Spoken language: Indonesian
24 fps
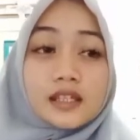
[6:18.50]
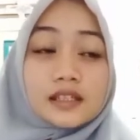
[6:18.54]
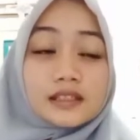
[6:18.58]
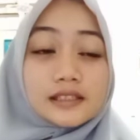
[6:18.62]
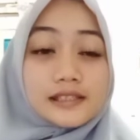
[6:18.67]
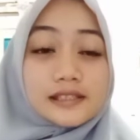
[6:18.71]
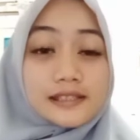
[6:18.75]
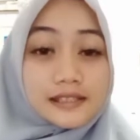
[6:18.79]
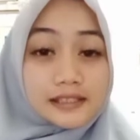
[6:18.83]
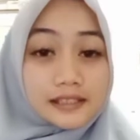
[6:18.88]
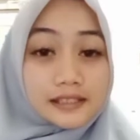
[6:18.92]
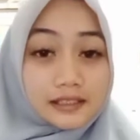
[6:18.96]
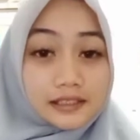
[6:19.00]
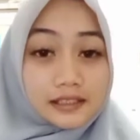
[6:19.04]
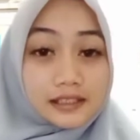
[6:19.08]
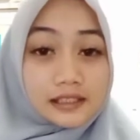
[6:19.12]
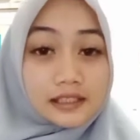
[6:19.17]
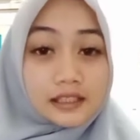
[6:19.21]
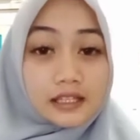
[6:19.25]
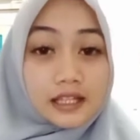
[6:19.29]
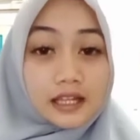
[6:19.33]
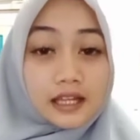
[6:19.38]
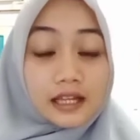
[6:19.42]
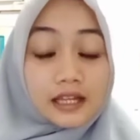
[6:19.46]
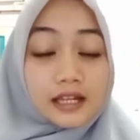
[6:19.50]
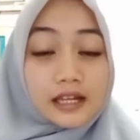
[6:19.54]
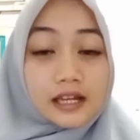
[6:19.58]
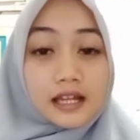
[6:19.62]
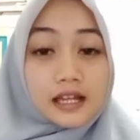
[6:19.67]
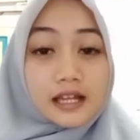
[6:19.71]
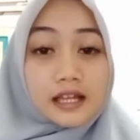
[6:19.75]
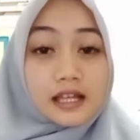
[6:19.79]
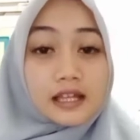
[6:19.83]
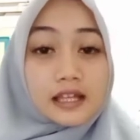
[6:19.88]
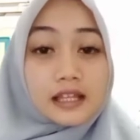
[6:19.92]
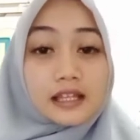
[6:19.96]
Di sini
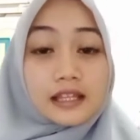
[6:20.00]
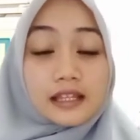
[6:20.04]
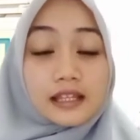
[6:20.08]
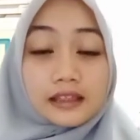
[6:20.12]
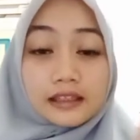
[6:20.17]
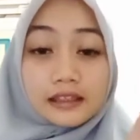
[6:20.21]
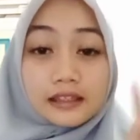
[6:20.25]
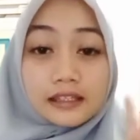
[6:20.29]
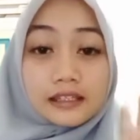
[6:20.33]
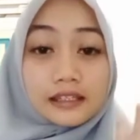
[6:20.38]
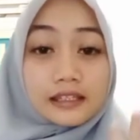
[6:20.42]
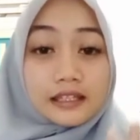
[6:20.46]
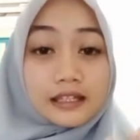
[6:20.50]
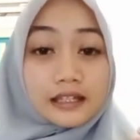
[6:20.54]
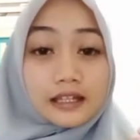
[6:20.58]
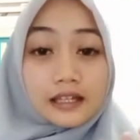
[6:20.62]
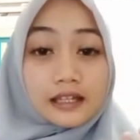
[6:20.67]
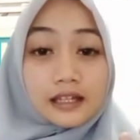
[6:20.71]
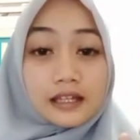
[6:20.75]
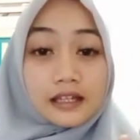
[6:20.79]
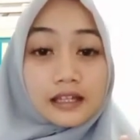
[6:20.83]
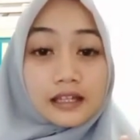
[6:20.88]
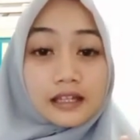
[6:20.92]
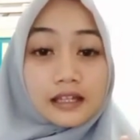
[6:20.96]
ada tiga